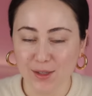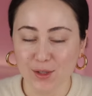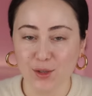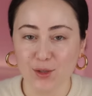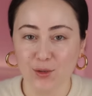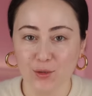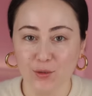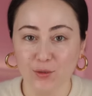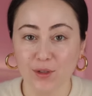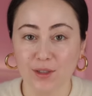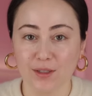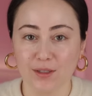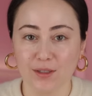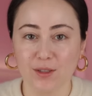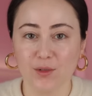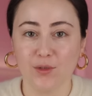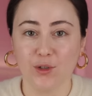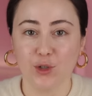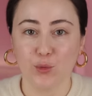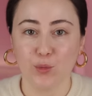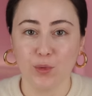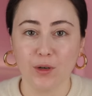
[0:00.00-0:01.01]
so wie ich es
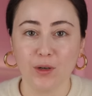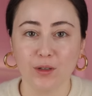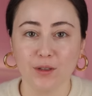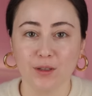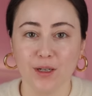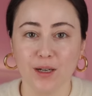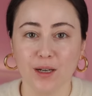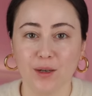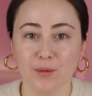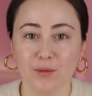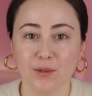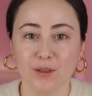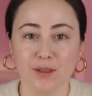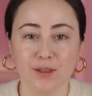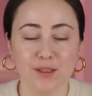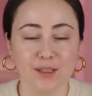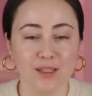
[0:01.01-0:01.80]
versprochen habe.